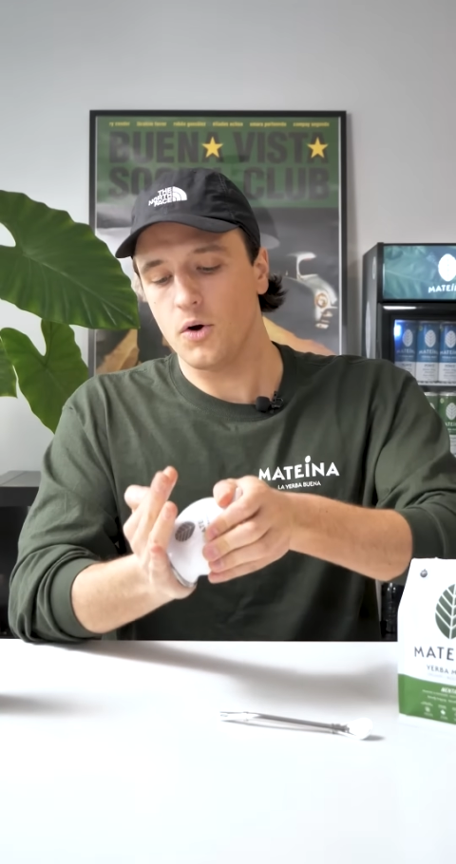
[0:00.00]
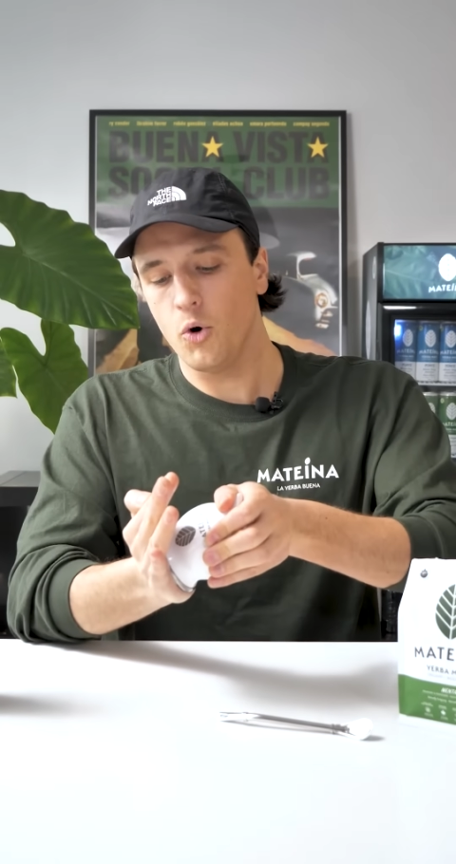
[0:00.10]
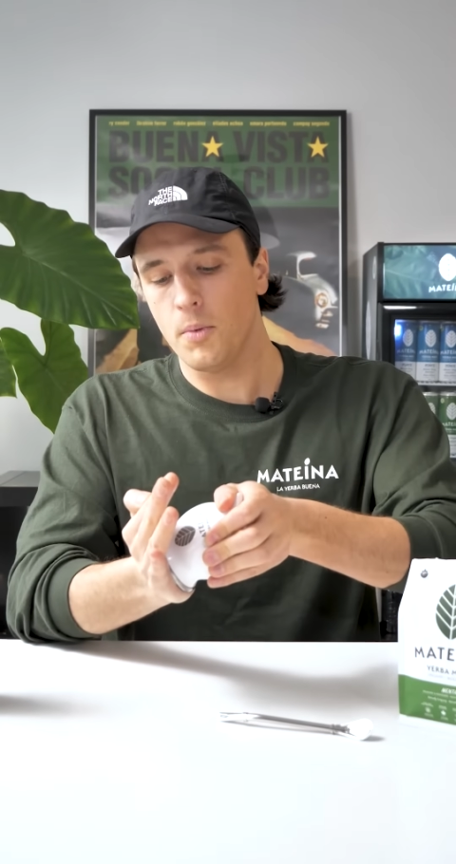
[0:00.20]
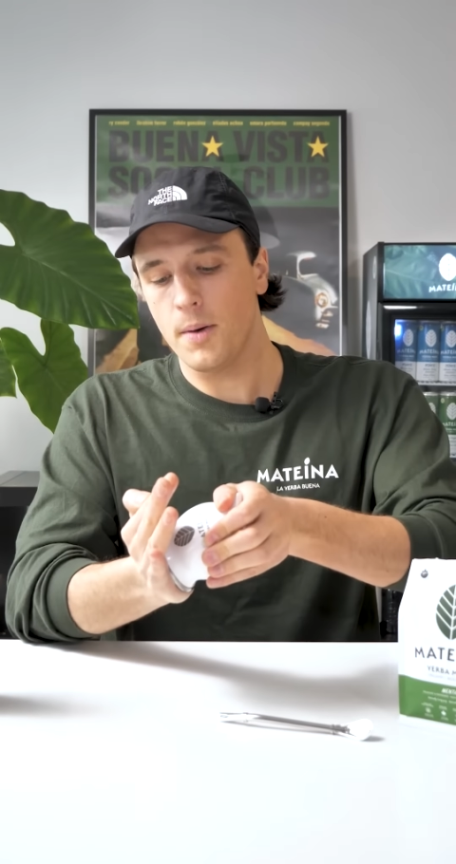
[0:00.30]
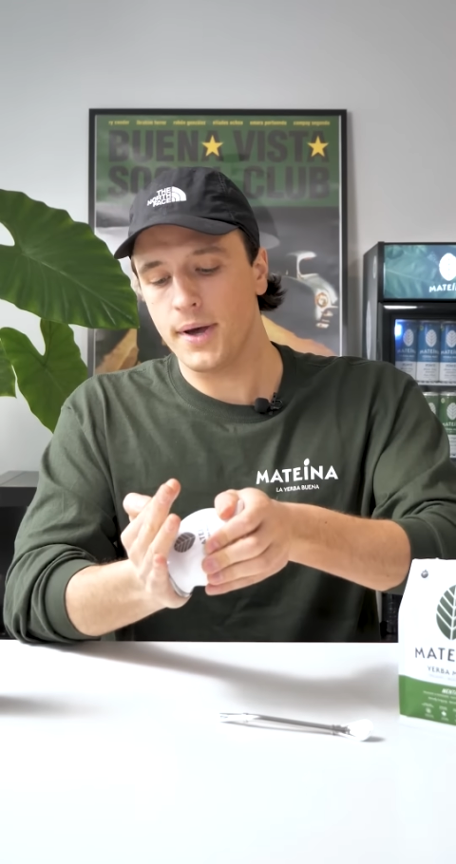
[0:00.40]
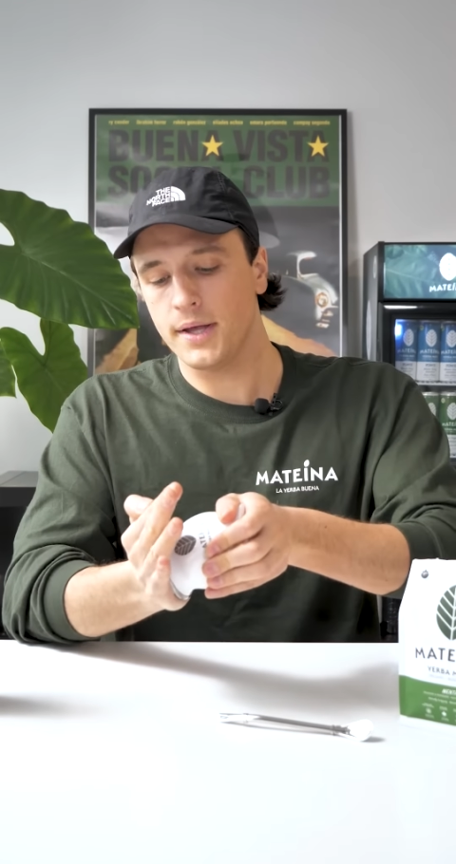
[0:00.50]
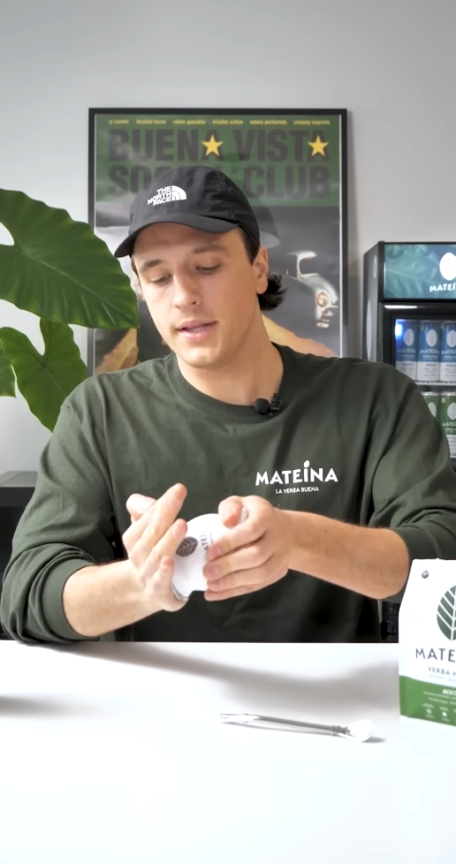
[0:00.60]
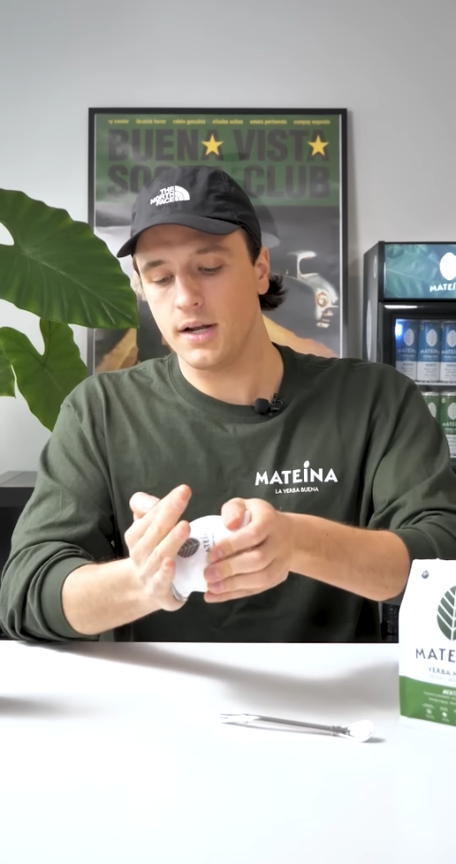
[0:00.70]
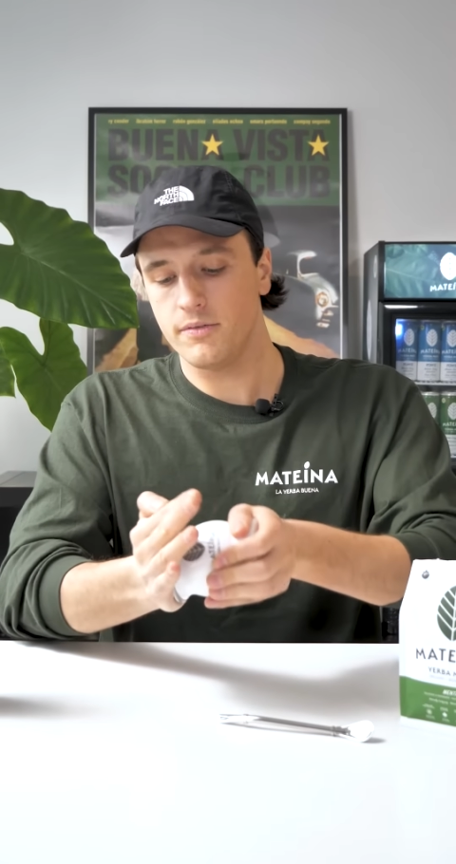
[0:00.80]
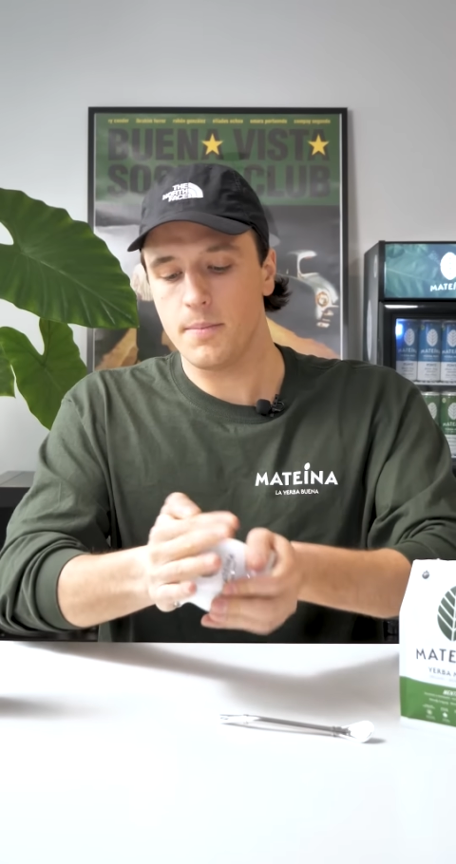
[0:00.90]
Au moment
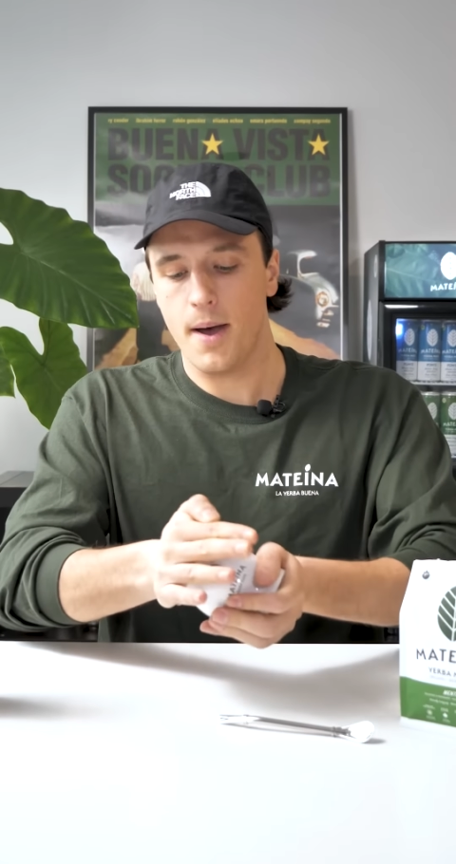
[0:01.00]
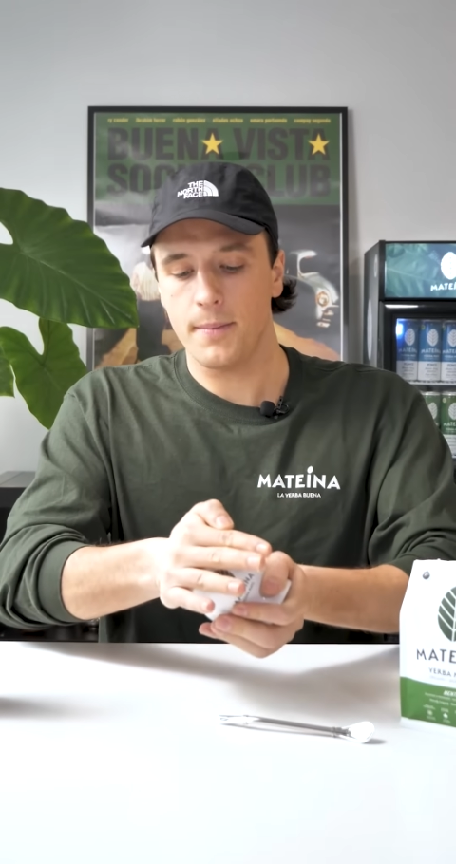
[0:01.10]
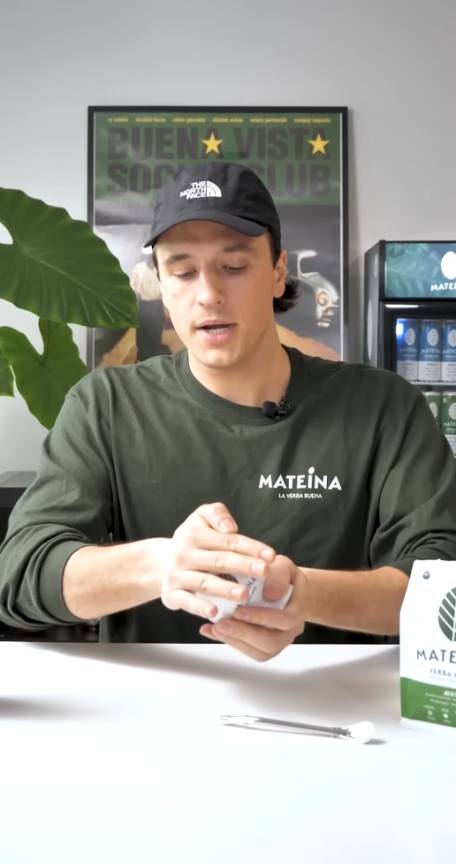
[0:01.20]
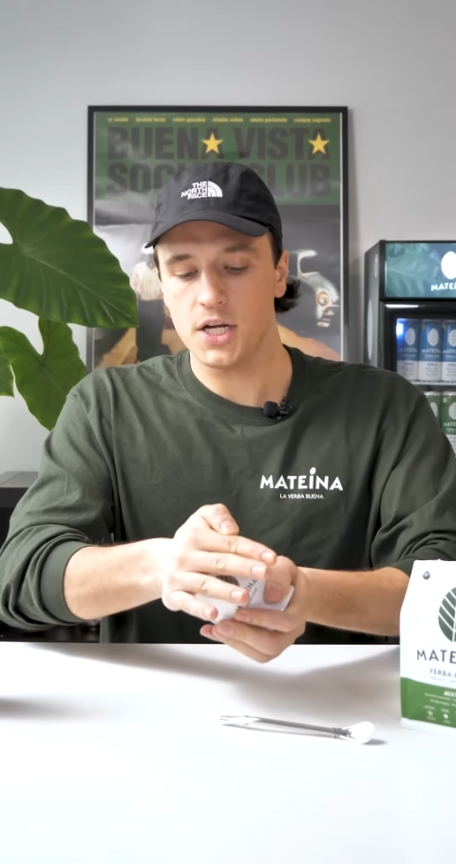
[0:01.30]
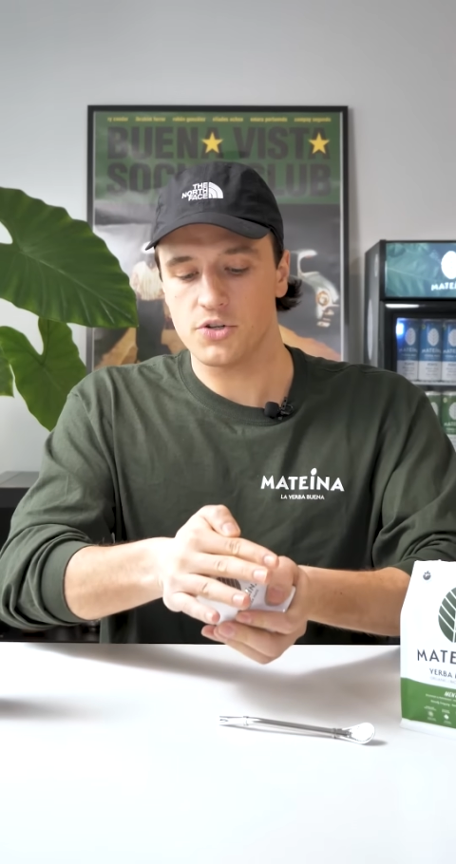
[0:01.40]
d'enlever ma main,